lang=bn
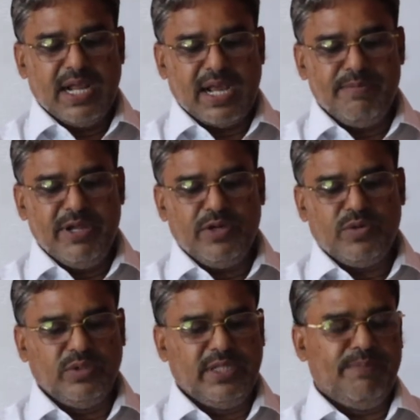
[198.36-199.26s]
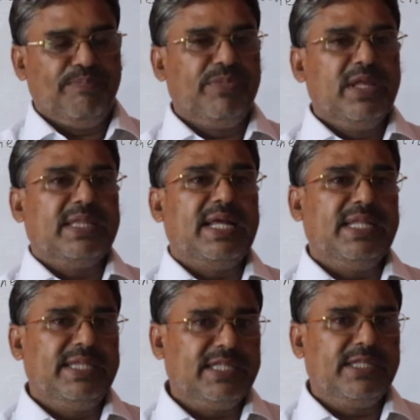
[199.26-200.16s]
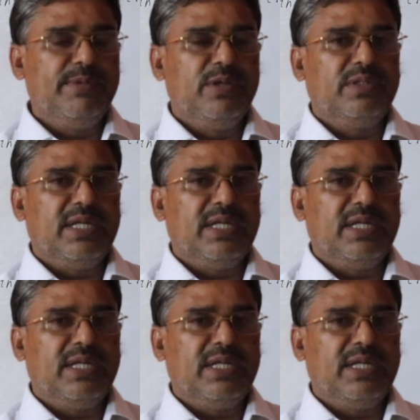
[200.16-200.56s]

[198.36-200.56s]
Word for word: কামিং টু দেম তারা দেখতে পেল